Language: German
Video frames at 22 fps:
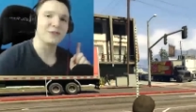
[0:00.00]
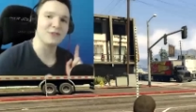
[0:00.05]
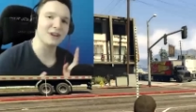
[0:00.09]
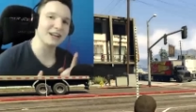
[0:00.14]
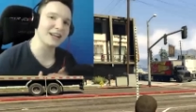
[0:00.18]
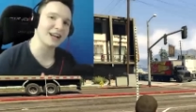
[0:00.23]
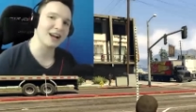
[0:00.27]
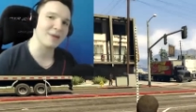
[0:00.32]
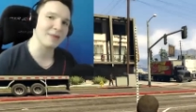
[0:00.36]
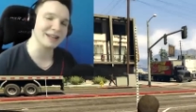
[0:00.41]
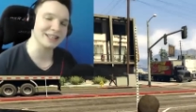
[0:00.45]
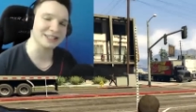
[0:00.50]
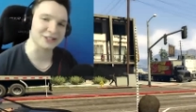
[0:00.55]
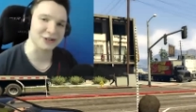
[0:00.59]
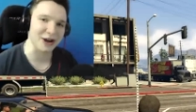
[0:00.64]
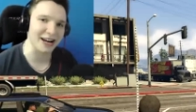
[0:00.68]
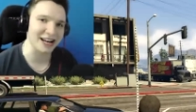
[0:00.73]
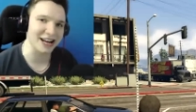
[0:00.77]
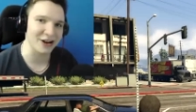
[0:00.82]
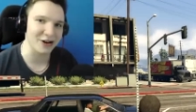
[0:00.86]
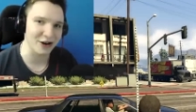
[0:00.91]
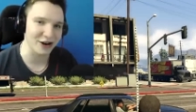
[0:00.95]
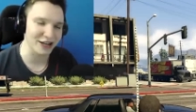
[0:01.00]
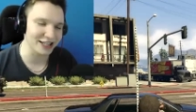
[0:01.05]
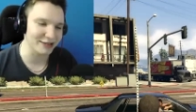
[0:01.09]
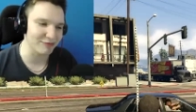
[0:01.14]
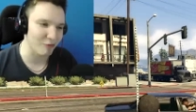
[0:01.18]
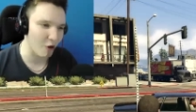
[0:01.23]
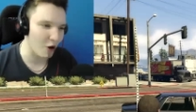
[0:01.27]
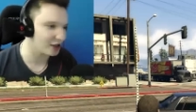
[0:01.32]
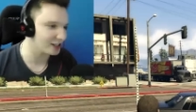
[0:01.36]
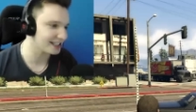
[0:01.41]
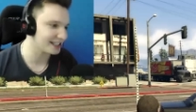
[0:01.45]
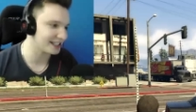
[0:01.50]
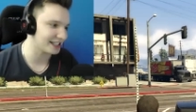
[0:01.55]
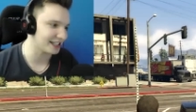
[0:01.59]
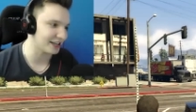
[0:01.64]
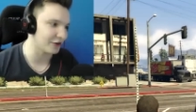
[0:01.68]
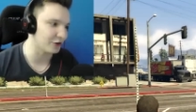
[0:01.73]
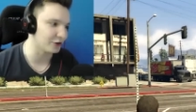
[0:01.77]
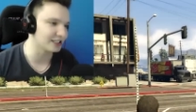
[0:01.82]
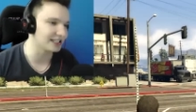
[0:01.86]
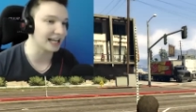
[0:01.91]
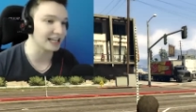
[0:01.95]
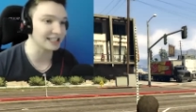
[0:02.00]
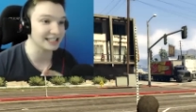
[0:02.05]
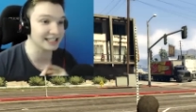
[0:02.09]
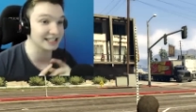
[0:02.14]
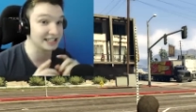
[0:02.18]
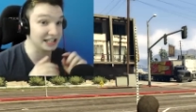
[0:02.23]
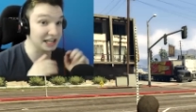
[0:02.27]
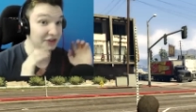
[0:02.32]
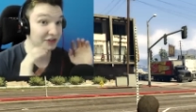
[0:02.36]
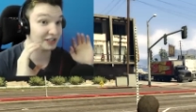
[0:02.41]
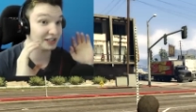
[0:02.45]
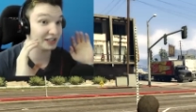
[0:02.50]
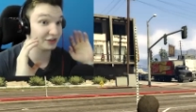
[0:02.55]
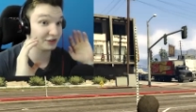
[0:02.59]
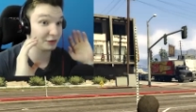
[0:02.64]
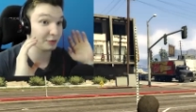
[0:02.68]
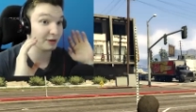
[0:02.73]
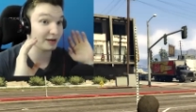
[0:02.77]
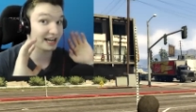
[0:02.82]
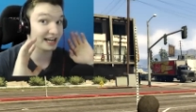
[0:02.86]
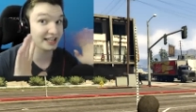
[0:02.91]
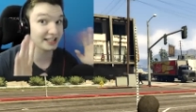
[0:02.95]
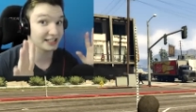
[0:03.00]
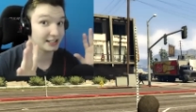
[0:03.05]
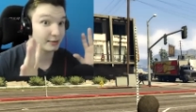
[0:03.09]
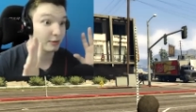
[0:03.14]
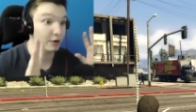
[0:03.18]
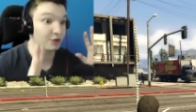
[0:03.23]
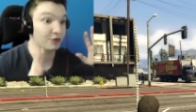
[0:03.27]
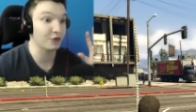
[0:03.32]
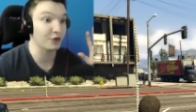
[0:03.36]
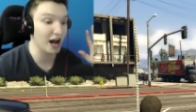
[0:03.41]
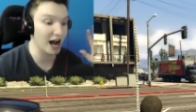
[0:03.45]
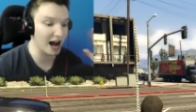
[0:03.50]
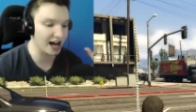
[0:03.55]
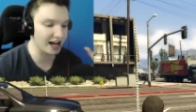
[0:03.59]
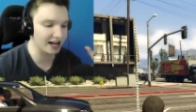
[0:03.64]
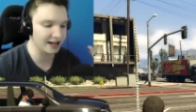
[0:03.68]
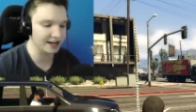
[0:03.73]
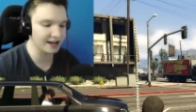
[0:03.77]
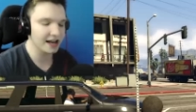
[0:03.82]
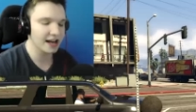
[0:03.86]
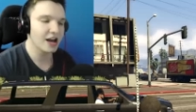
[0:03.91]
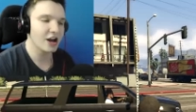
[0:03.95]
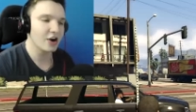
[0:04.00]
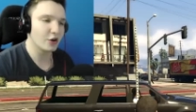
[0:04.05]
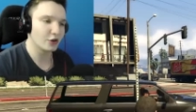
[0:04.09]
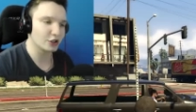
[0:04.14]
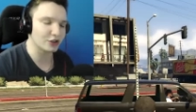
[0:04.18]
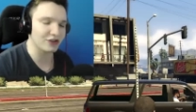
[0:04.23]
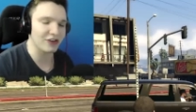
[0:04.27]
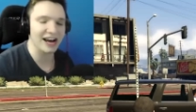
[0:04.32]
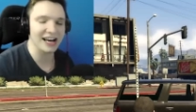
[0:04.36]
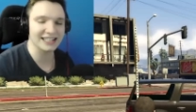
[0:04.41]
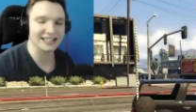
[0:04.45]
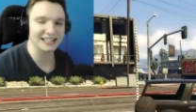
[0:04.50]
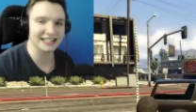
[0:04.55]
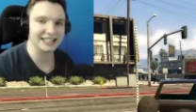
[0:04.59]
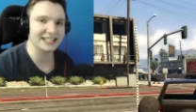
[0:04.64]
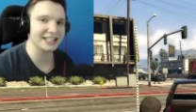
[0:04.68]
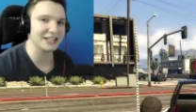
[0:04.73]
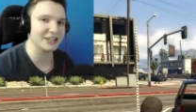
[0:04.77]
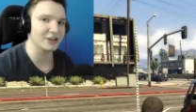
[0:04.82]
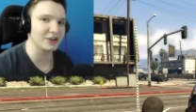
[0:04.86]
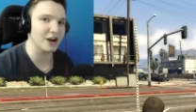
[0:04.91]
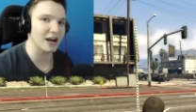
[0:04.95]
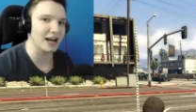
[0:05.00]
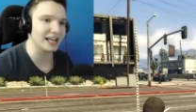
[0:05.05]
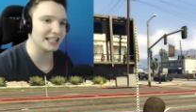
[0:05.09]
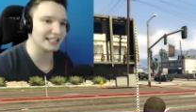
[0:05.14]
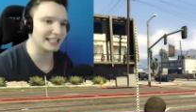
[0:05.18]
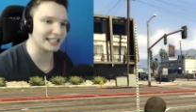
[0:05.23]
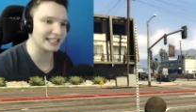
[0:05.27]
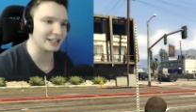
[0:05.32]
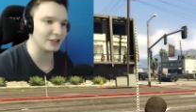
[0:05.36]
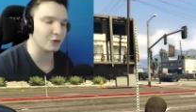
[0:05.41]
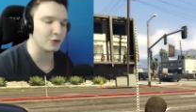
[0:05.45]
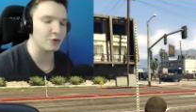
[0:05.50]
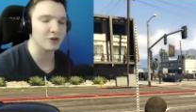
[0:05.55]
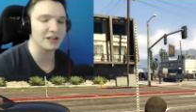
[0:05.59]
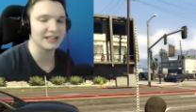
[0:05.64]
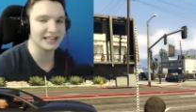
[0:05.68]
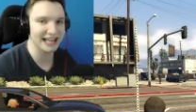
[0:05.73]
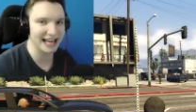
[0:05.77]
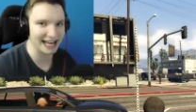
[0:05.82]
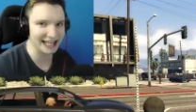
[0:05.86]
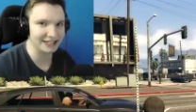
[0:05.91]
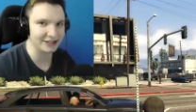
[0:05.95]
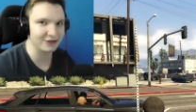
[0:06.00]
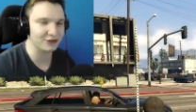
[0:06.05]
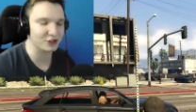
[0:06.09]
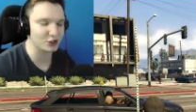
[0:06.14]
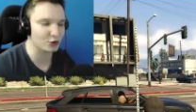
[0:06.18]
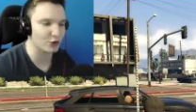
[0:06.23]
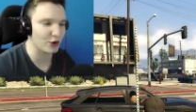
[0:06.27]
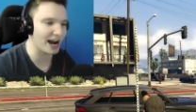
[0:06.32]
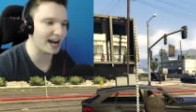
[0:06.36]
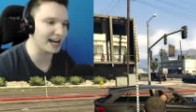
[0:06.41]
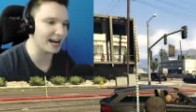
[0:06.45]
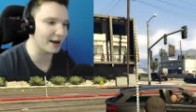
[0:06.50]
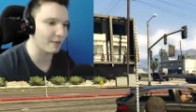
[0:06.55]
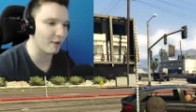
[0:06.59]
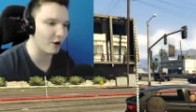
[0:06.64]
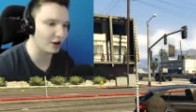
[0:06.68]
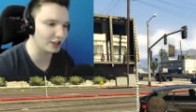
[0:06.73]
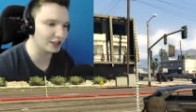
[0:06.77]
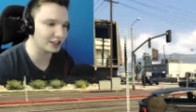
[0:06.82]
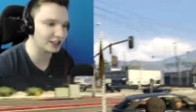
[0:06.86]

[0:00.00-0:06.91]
Willkommen zu einer neuen Mod. Und das ist definitiv die bekannteste Mod von allen. Und zwar ist, die, ist das die Native Trainer Mod.